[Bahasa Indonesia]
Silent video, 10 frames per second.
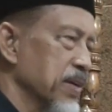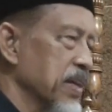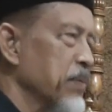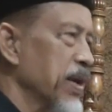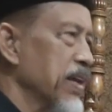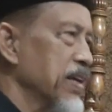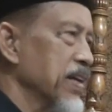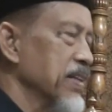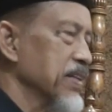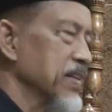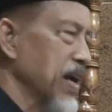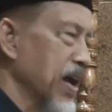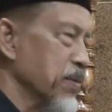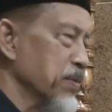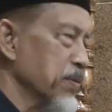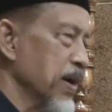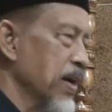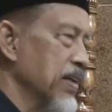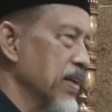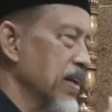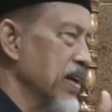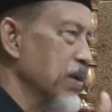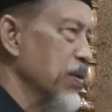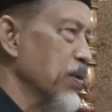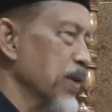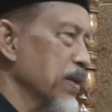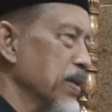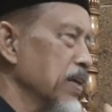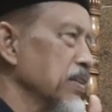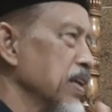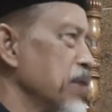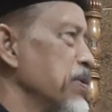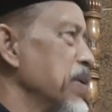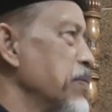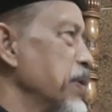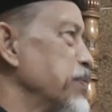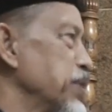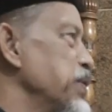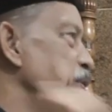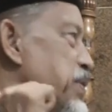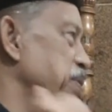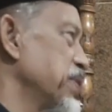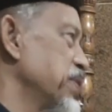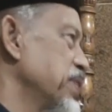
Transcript: kata malaikat kamu adalah orang yang telah mendapat petunjuk